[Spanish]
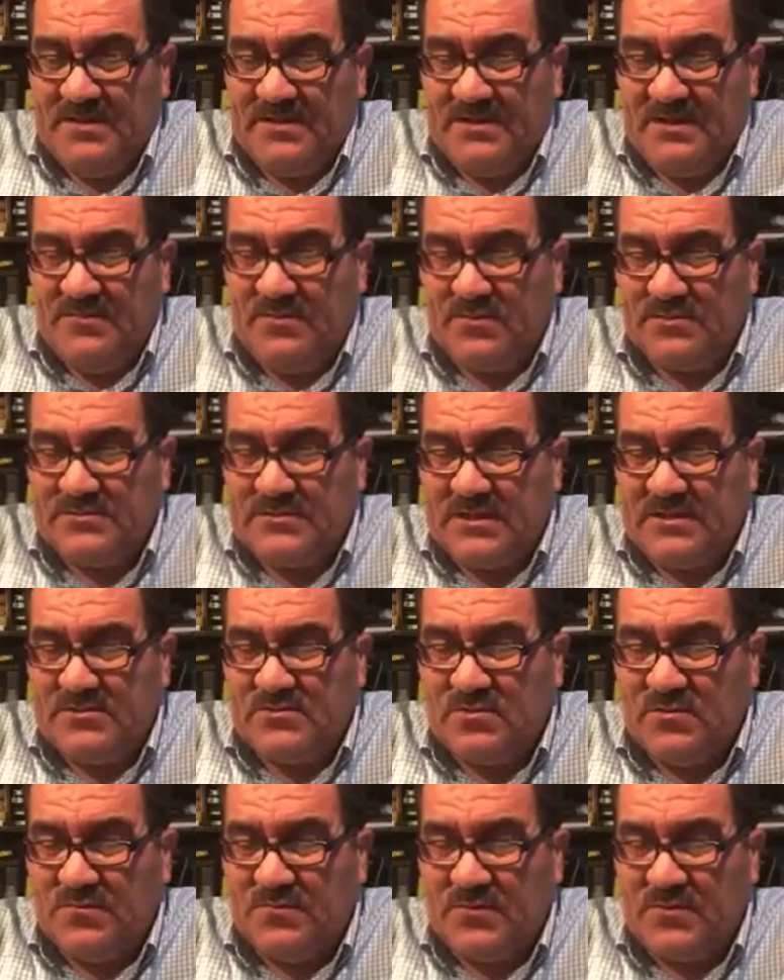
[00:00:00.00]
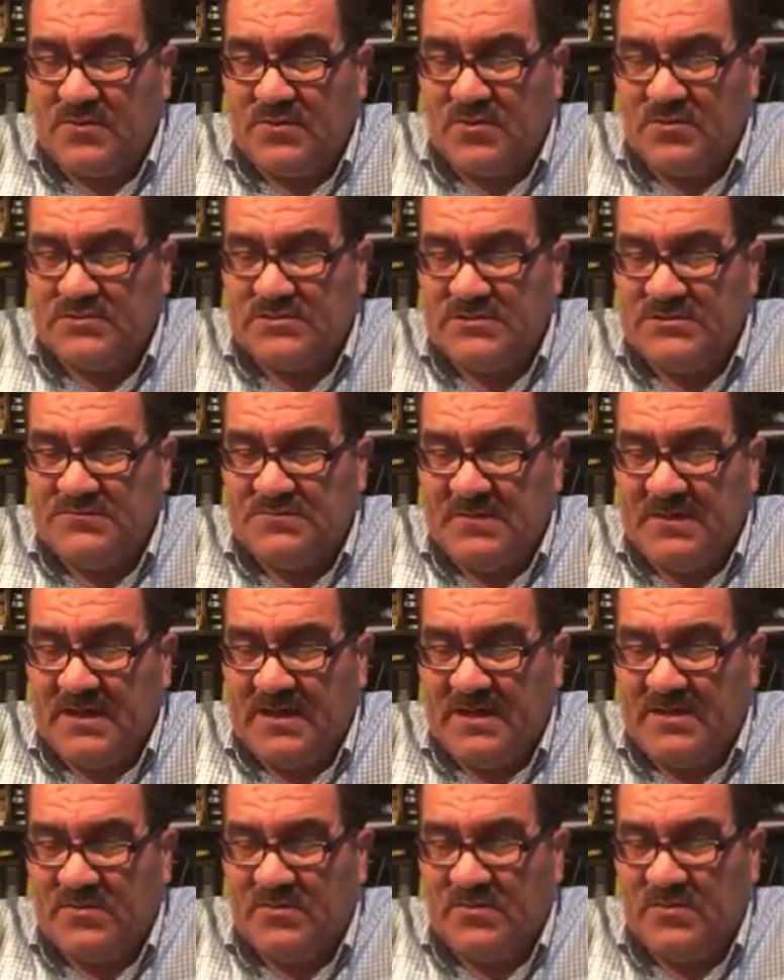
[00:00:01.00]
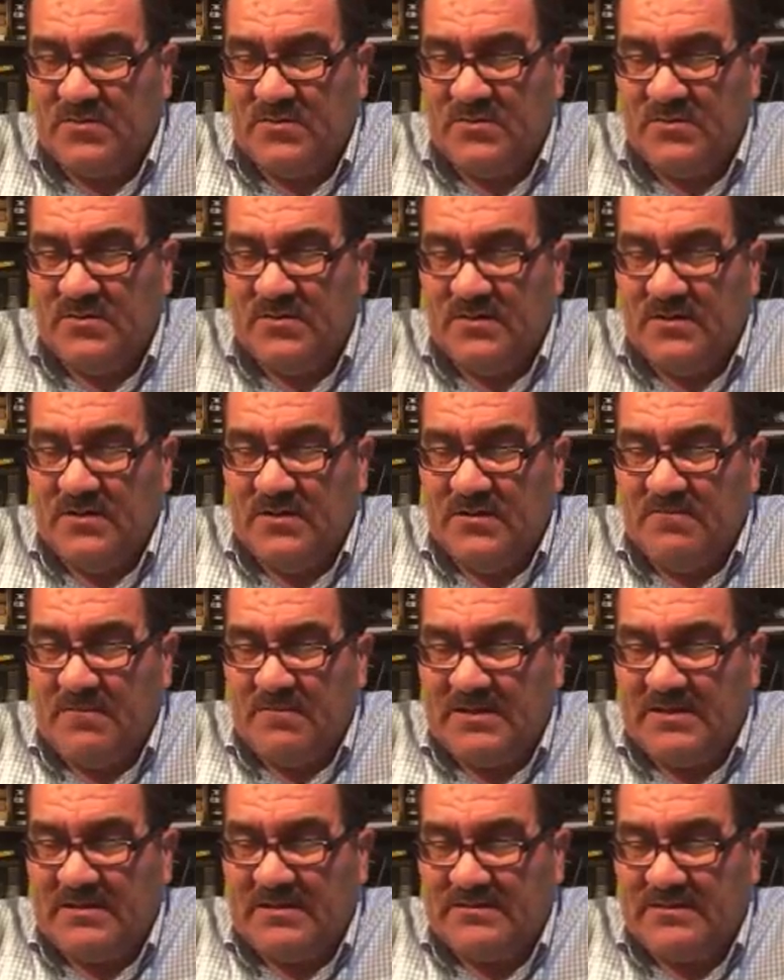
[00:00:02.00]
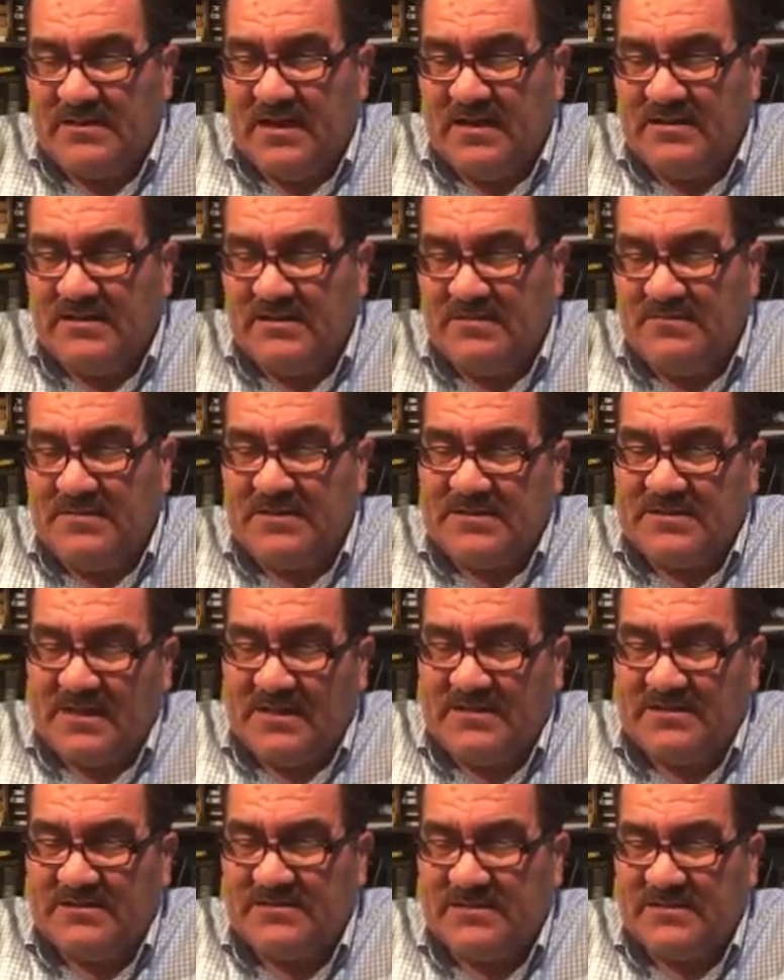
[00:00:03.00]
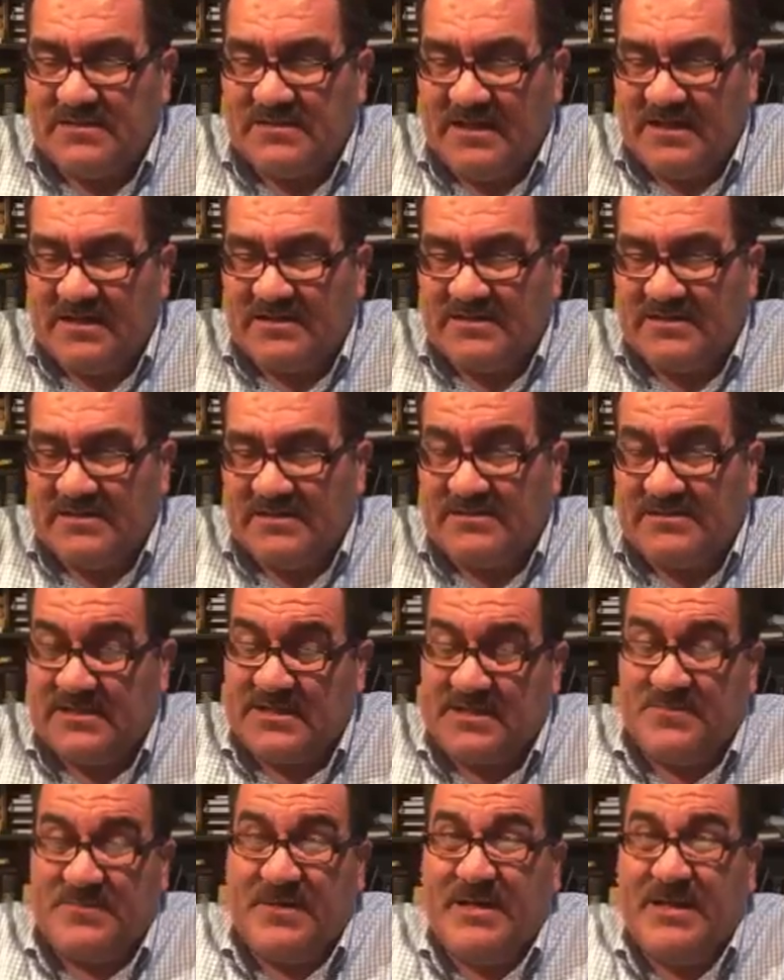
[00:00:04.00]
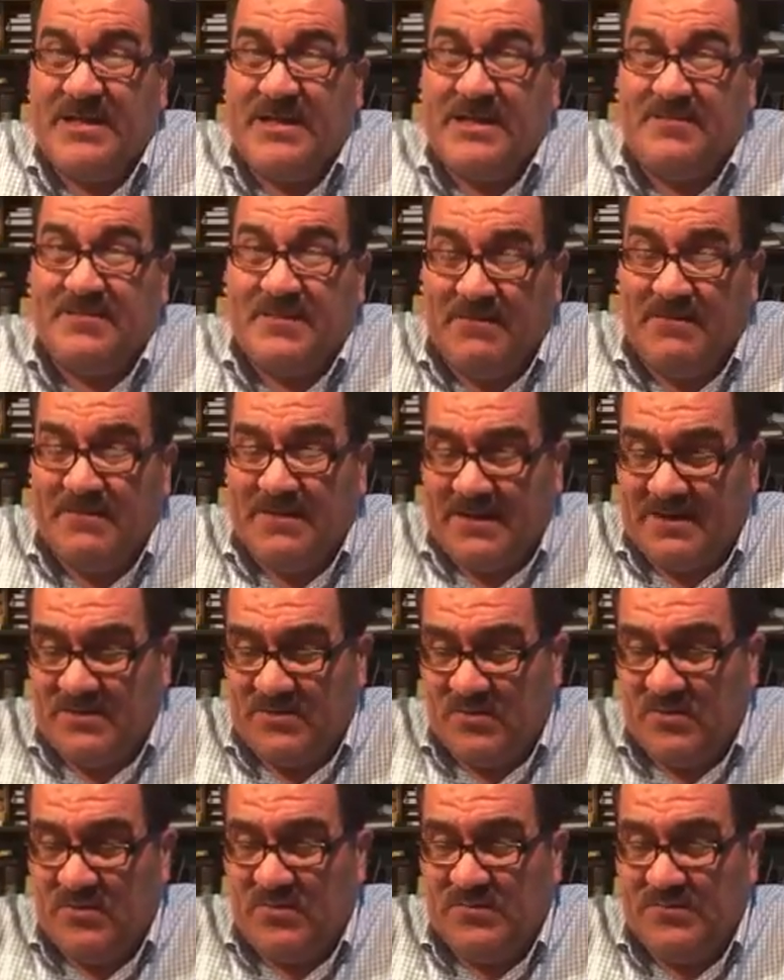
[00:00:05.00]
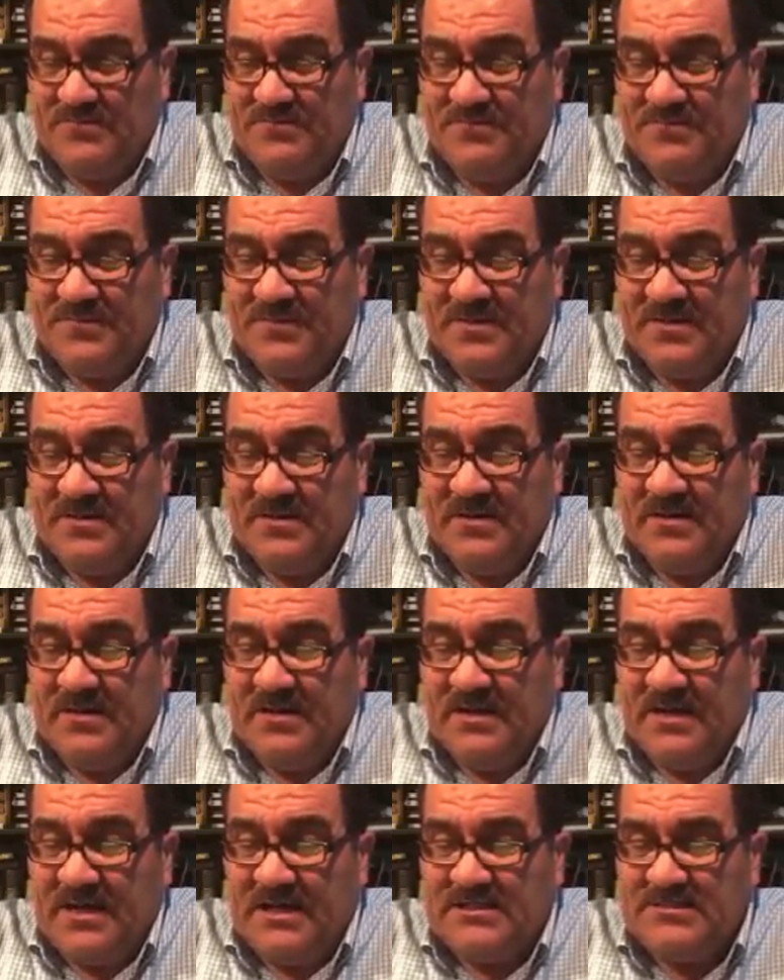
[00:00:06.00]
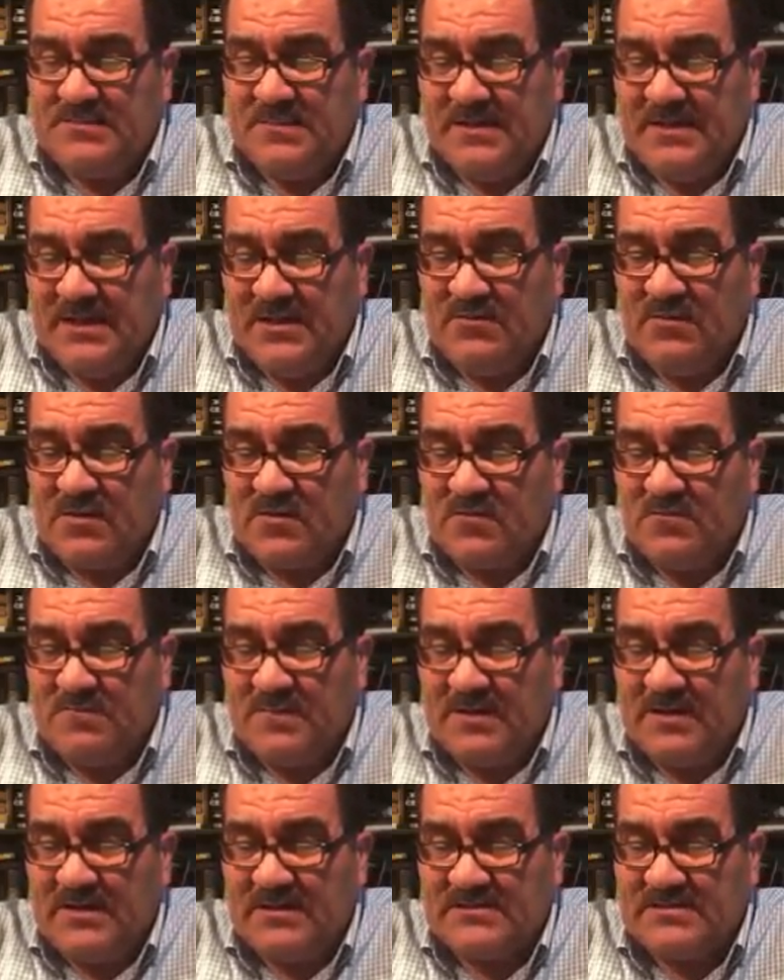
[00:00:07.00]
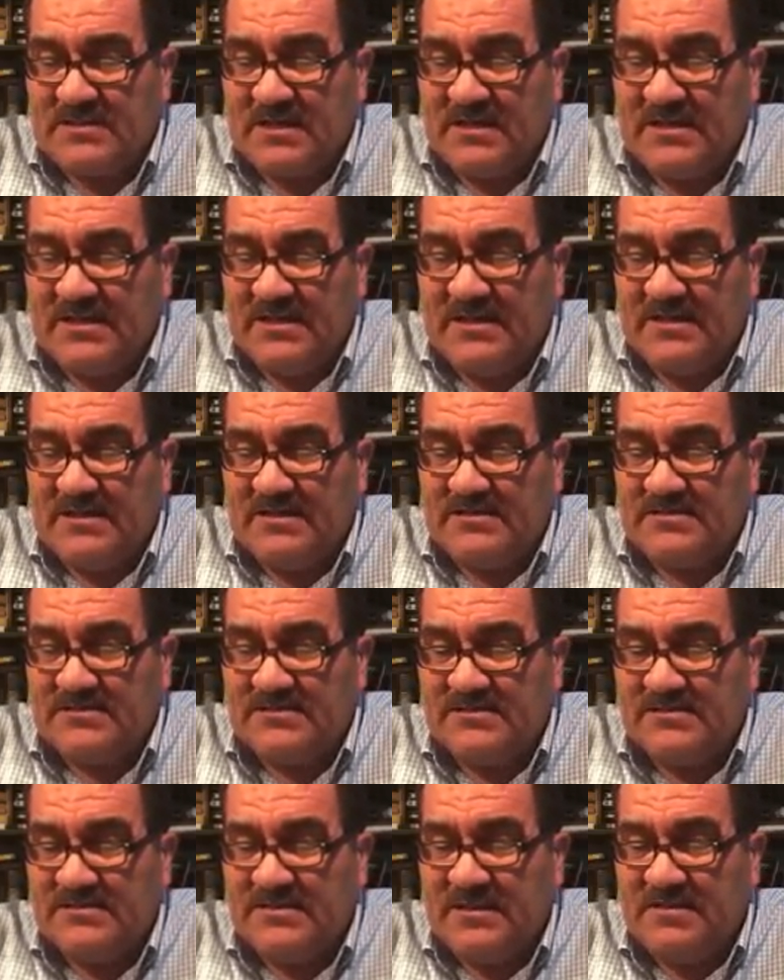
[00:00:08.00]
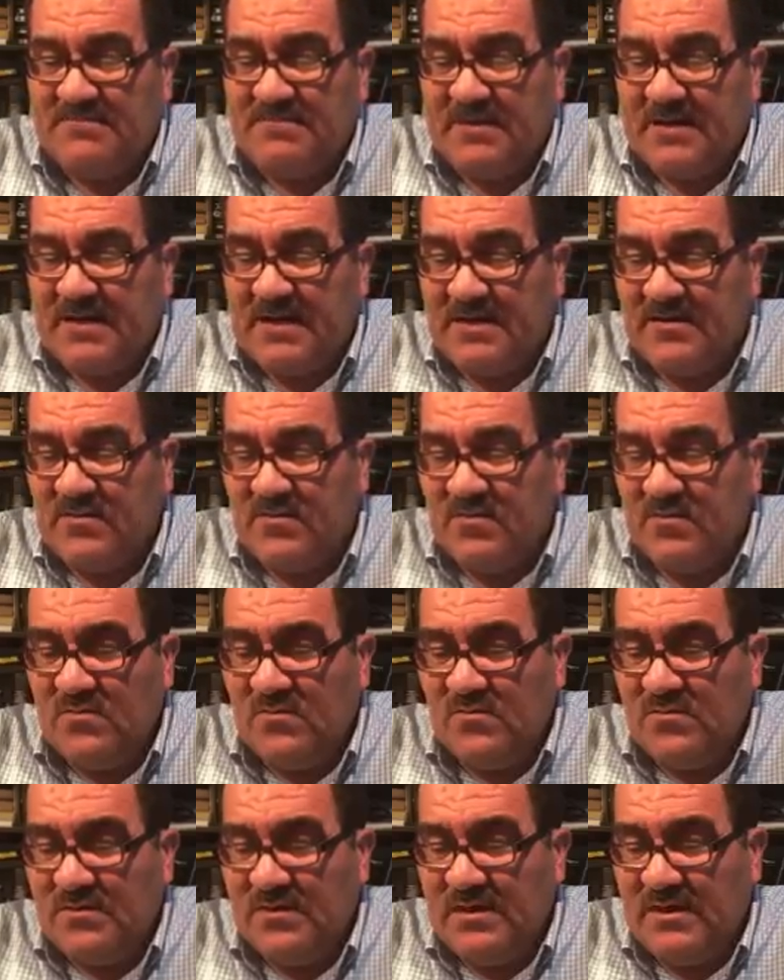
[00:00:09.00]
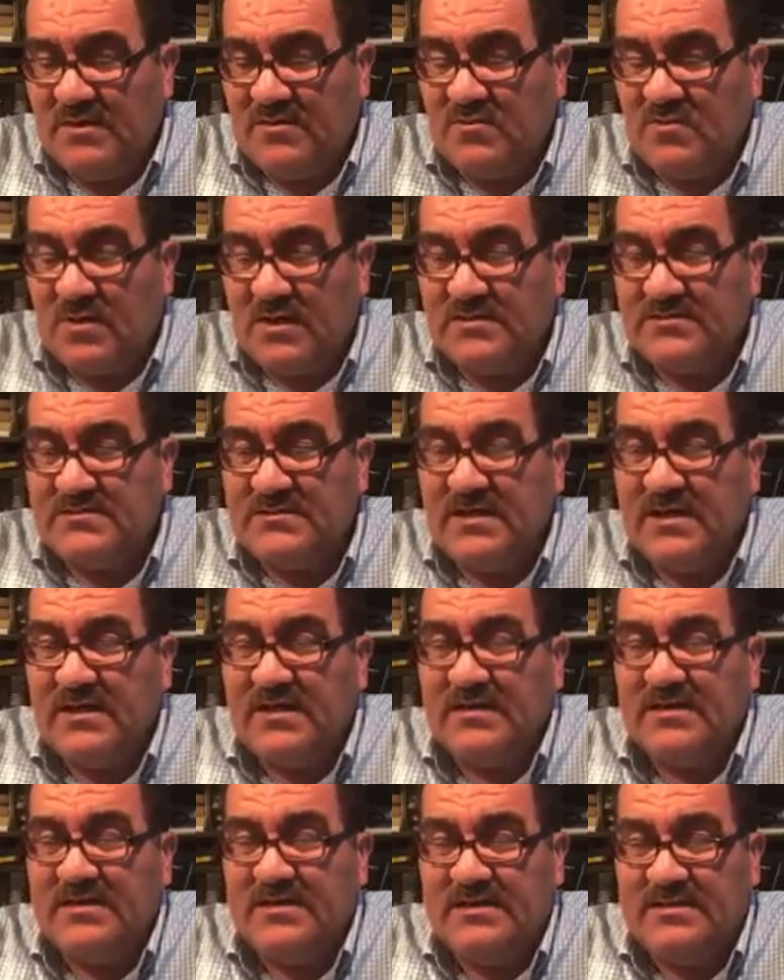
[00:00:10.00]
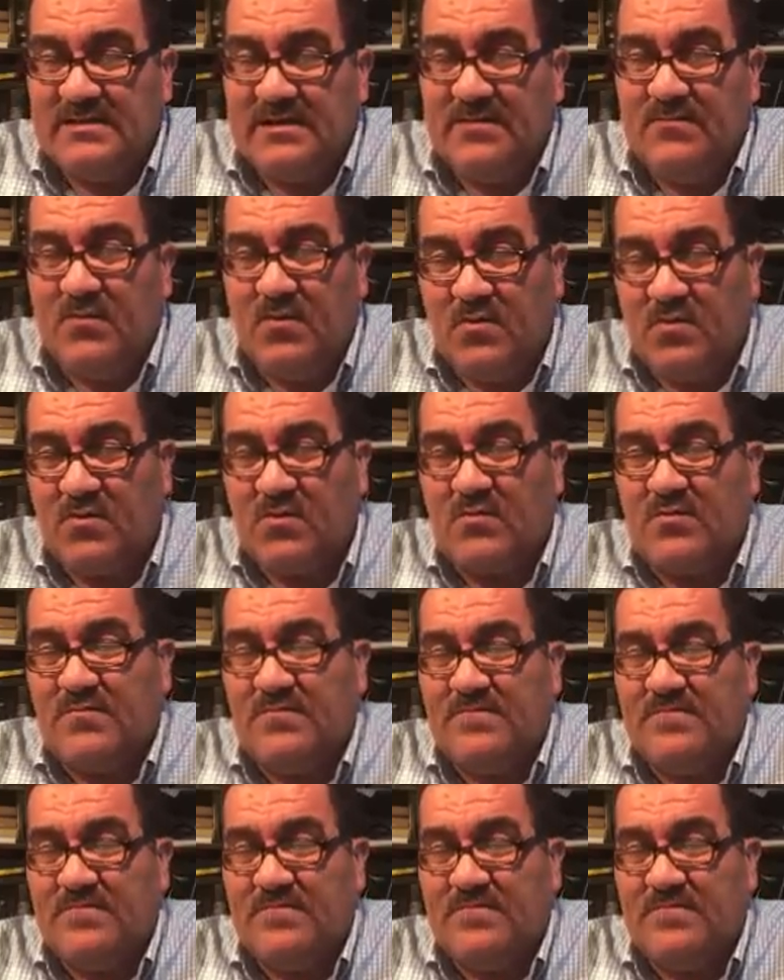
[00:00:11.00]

Libro Santo por Dios inspirado, manantial de verdades eternas, se refiere a la Biblia, ¿no? Has venido a romper las cadenas del pecado, ignorancia y temor.